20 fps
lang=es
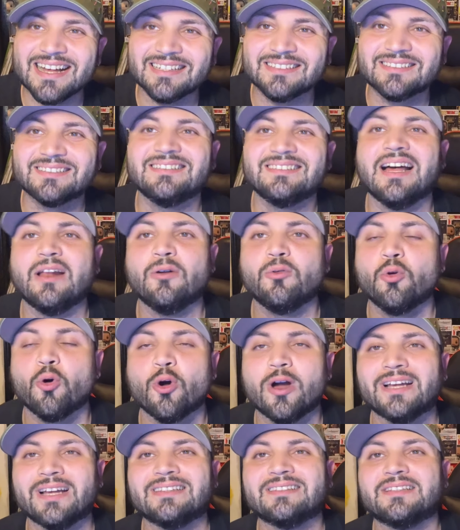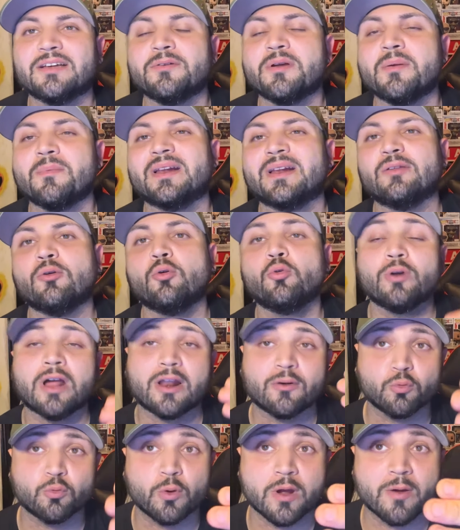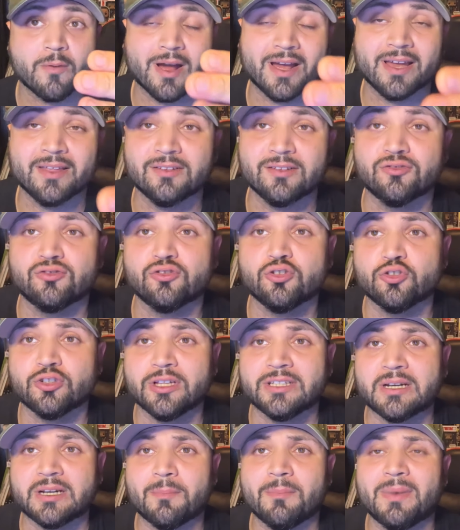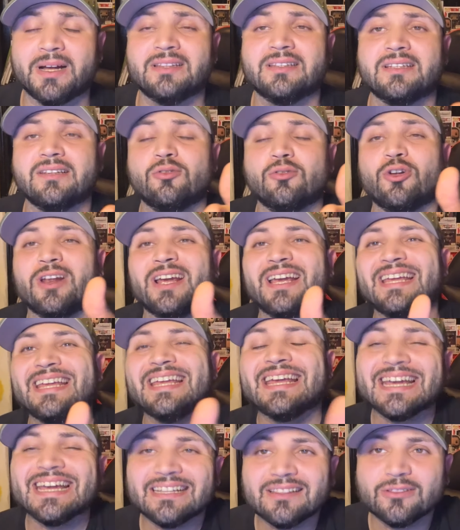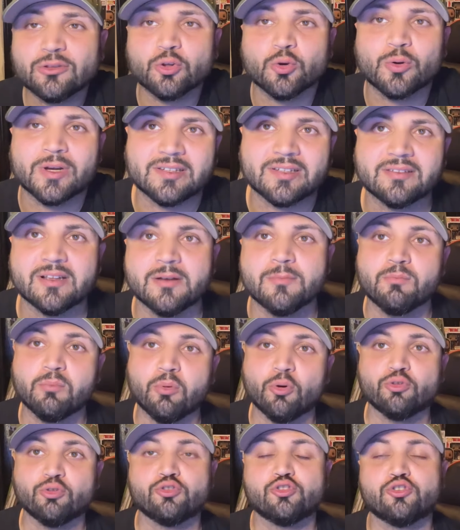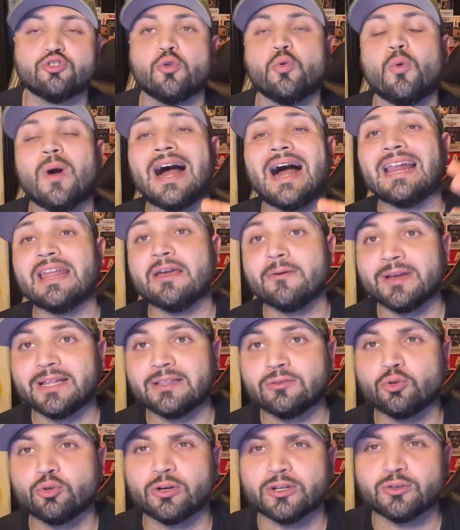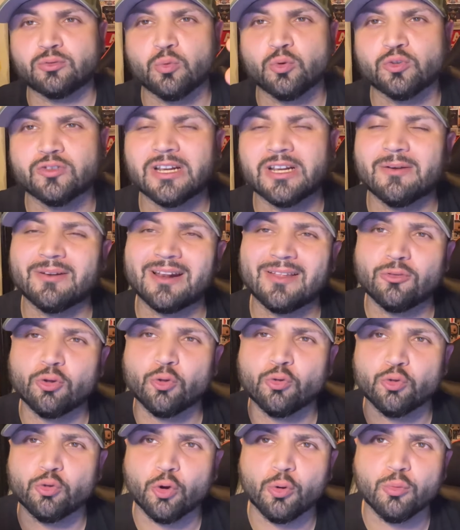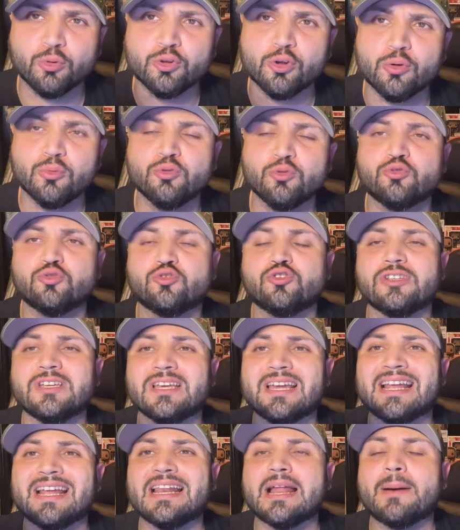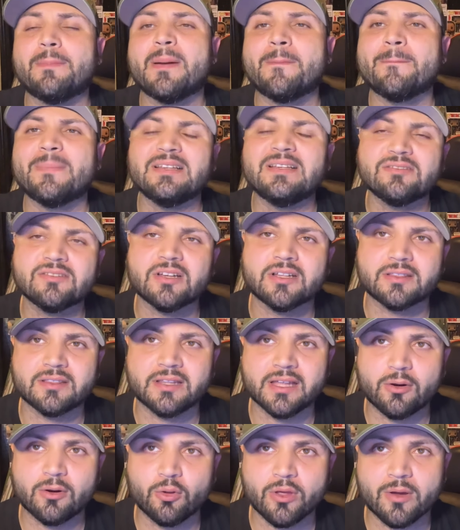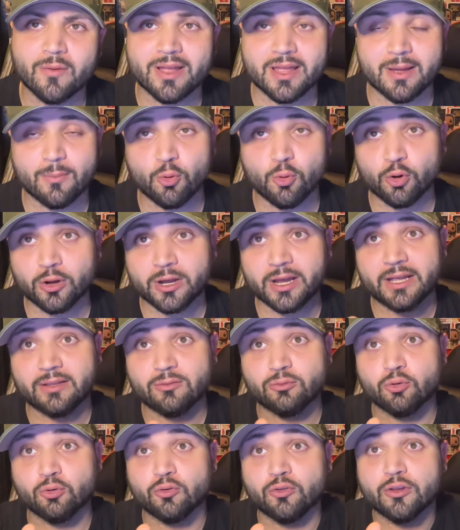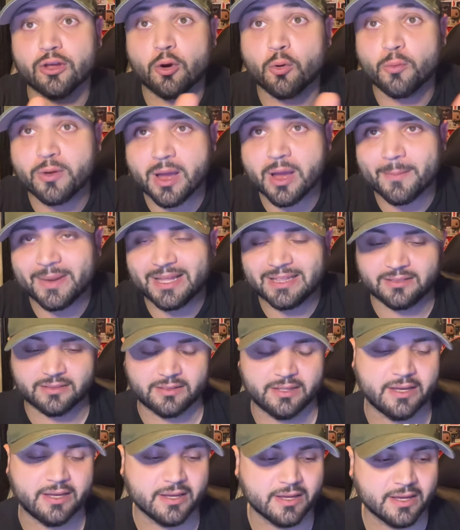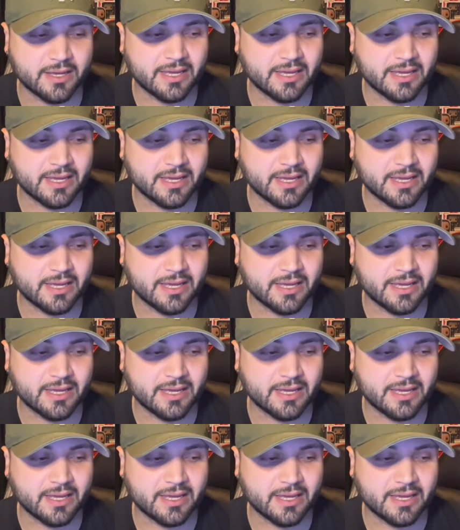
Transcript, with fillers: Saludos gente, bienvenidos a una nueva edición de Tras Bastidores y esto es el post-show al evento que estuvo celebrando WWC en la pepinza estero de Bayamón en donde obviamente